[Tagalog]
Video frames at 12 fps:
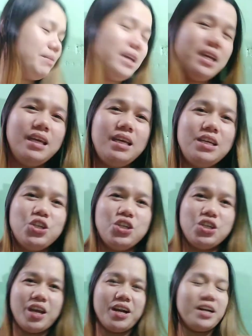may
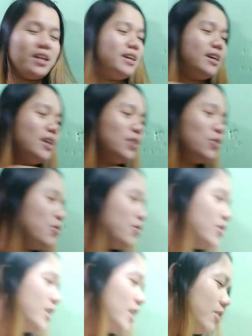isi-share lang ako
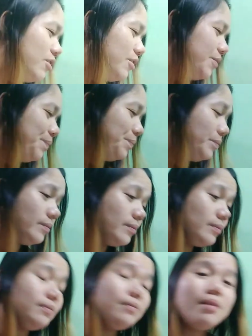ano.
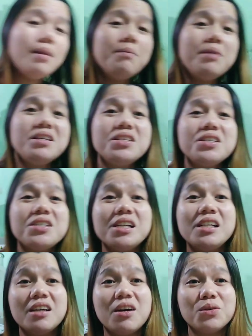May
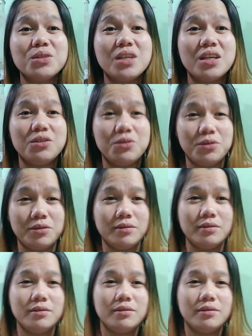isi-share lang ako sa inyong